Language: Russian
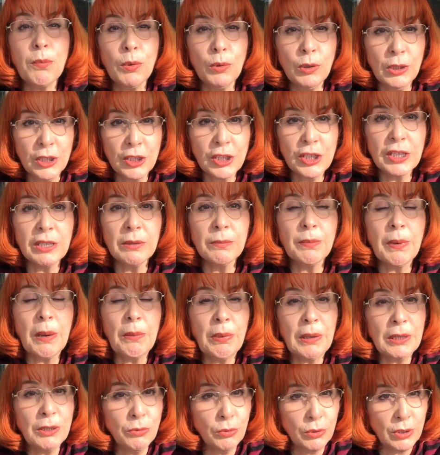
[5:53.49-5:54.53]
Полочки
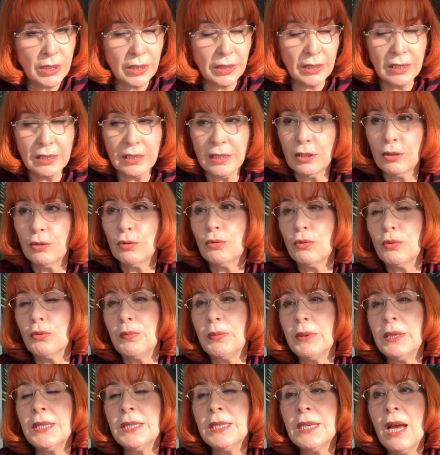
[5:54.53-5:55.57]
попадутся, если то
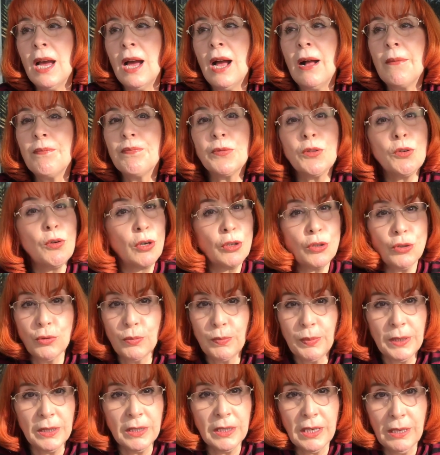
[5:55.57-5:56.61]
купить, но
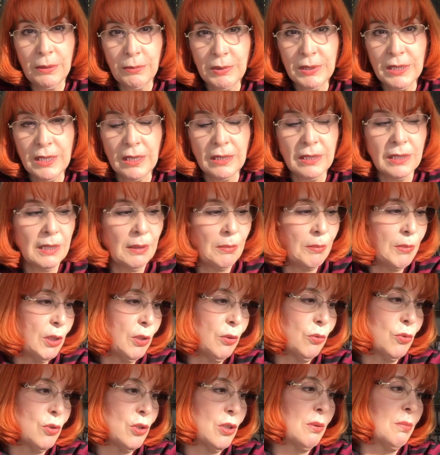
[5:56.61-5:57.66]
ступеньки обязательно мне
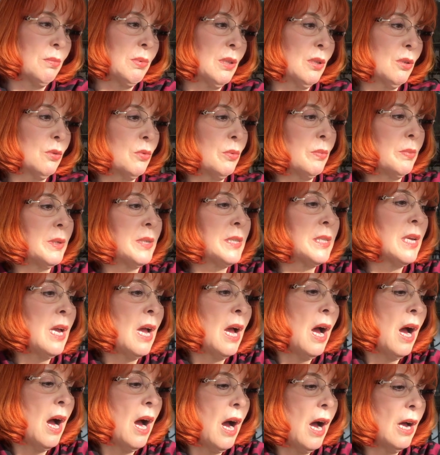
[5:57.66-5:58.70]
нужно было купить.
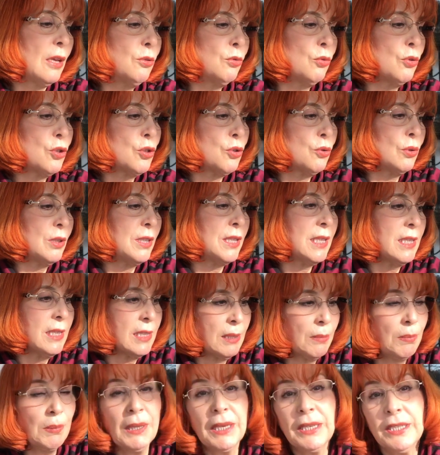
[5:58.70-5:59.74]
А то, что не
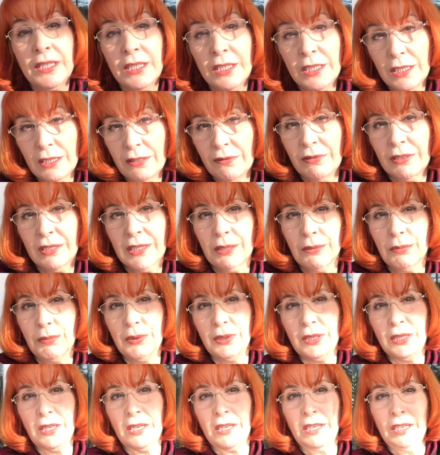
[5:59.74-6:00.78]
запланировано
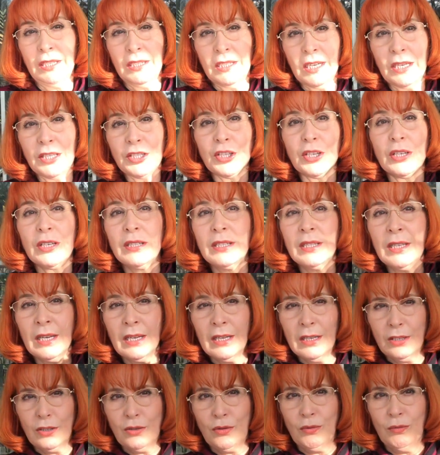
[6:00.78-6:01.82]
было, это
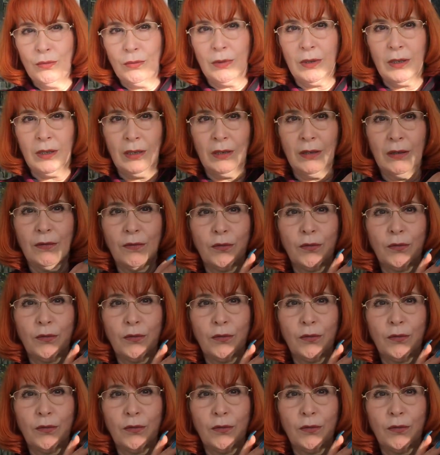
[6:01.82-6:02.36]
очередная сумка.